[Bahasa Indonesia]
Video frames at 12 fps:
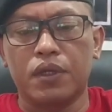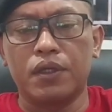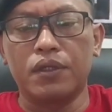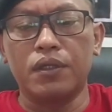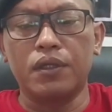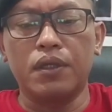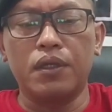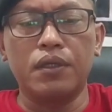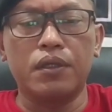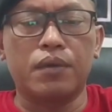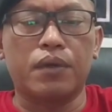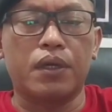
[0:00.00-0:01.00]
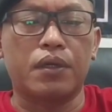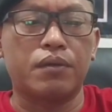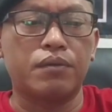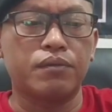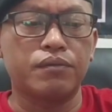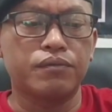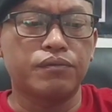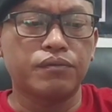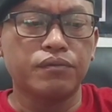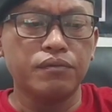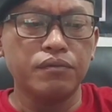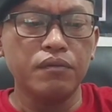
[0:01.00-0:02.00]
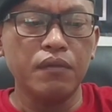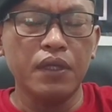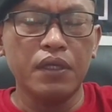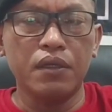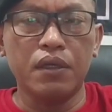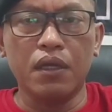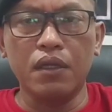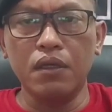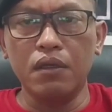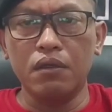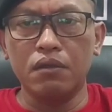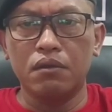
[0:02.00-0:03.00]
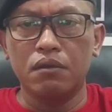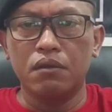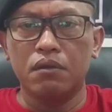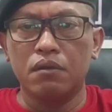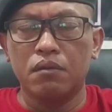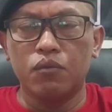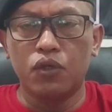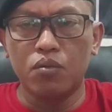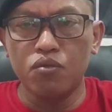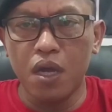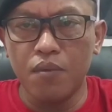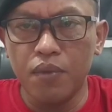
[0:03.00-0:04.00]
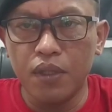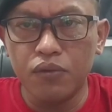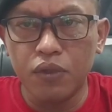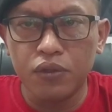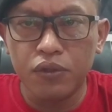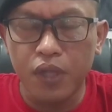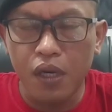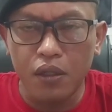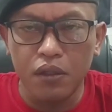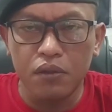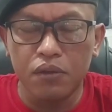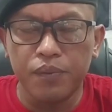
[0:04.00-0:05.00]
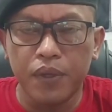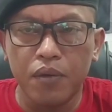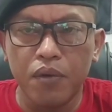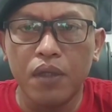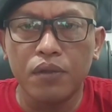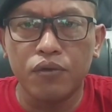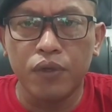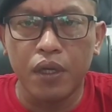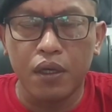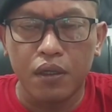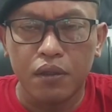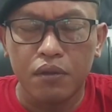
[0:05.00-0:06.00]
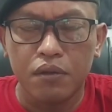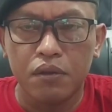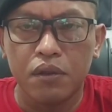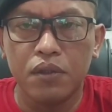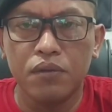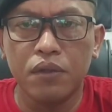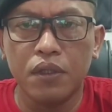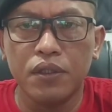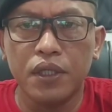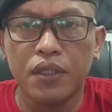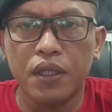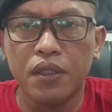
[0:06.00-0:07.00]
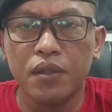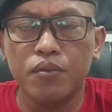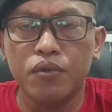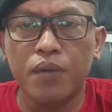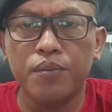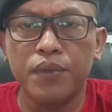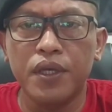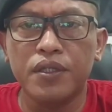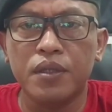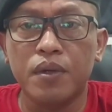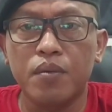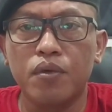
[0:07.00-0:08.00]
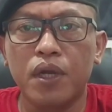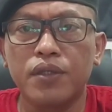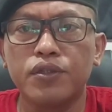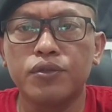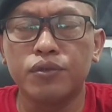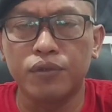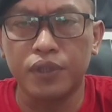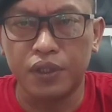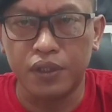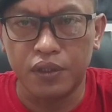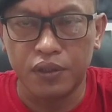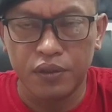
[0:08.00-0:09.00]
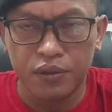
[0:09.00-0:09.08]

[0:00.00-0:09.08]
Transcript: Nah, ini ini ini kawan. Jadi mudah-mudahan bantuan sosial ini tepat waktu ya. Itu kan jatahnya bulan Mei sama bulan Juni.